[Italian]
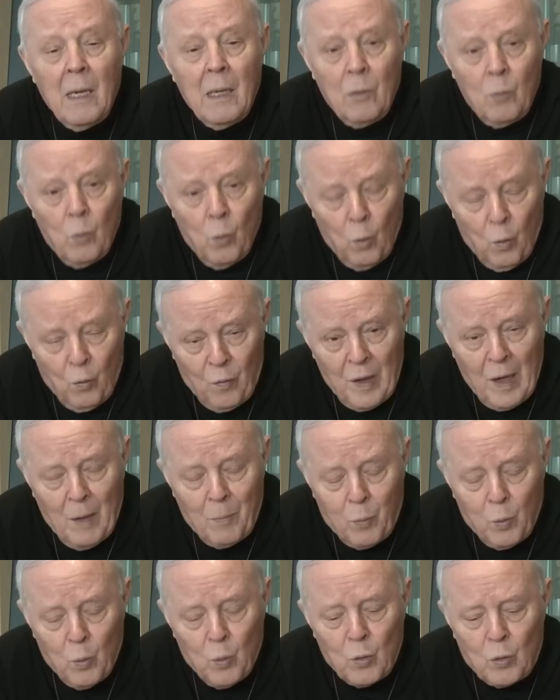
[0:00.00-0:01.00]
dove
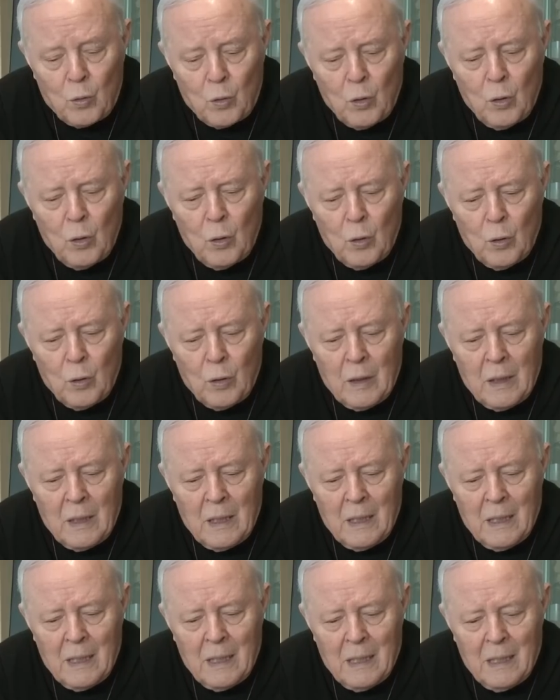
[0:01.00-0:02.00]
appunto
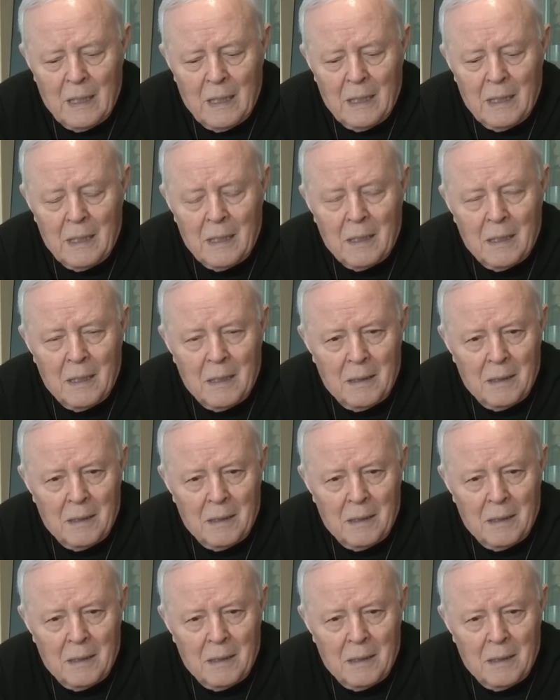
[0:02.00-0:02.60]
eh,